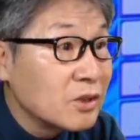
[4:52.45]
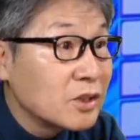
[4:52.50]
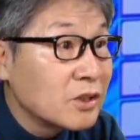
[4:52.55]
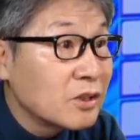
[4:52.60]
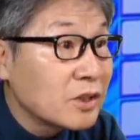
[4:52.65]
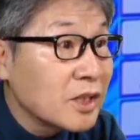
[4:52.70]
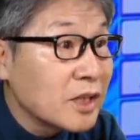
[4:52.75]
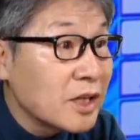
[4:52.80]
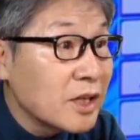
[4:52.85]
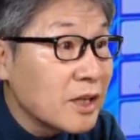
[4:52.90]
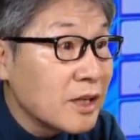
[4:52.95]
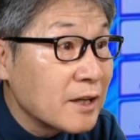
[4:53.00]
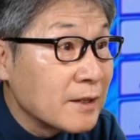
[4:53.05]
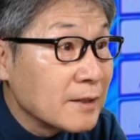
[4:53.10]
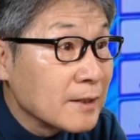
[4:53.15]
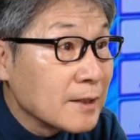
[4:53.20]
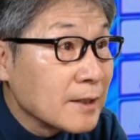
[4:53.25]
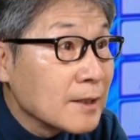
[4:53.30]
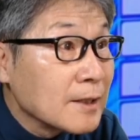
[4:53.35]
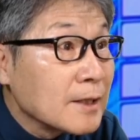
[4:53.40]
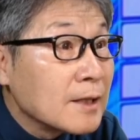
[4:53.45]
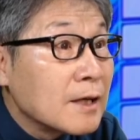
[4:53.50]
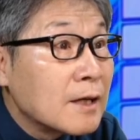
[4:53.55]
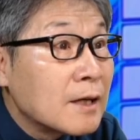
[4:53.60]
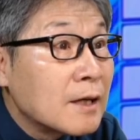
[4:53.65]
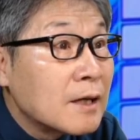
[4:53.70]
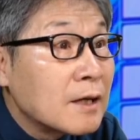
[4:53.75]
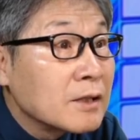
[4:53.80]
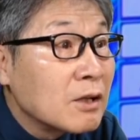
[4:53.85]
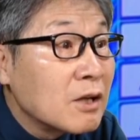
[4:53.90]
이렇게
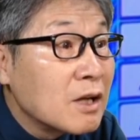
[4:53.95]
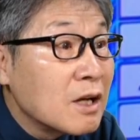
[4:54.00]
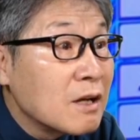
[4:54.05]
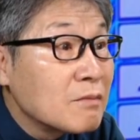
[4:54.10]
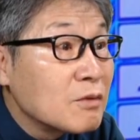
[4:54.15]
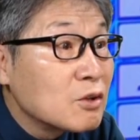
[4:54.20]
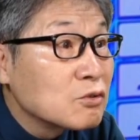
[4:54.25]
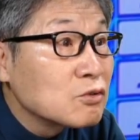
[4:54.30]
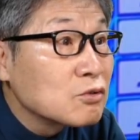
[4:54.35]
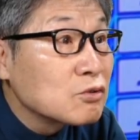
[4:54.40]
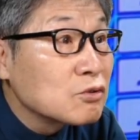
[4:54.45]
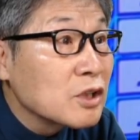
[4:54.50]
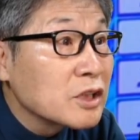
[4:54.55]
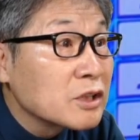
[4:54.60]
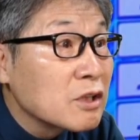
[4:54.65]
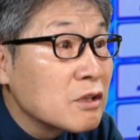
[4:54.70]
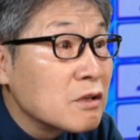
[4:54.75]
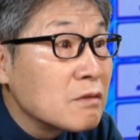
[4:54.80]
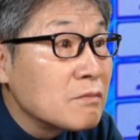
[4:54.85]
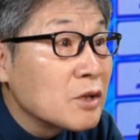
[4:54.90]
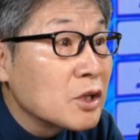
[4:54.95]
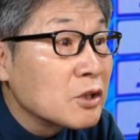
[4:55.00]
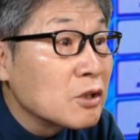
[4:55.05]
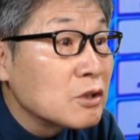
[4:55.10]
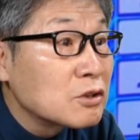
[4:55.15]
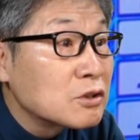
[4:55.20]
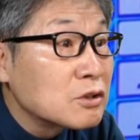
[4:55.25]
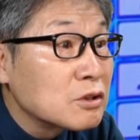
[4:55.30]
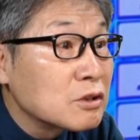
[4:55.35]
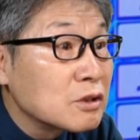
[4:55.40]
어, 14명 중에서 10명이
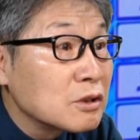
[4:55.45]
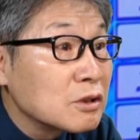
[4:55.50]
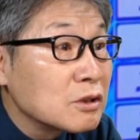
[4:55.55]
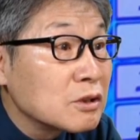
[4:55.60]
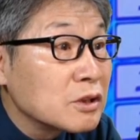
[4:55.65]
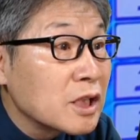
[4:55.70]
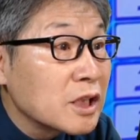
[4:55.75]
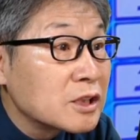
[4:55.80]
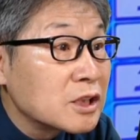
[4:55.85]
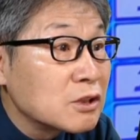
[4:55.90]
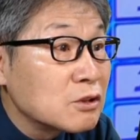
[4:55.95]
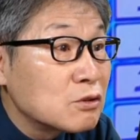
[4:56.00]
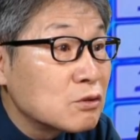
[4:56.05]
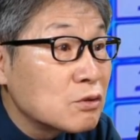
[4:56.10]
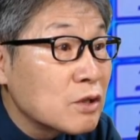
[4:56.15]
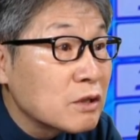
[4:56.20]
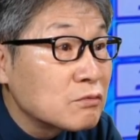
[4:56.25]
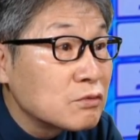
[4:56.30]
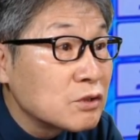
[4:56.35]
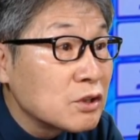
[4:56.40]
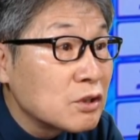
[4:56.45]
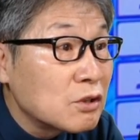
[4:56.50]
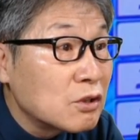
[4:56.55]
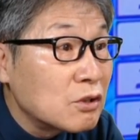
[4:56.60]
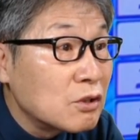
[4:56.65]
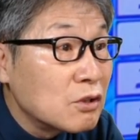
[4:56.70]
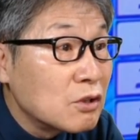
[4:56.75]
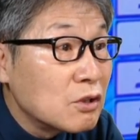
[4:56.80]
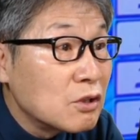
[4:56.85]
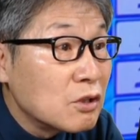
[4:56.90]
결승에
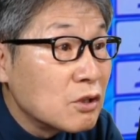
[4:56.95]
진출했고요.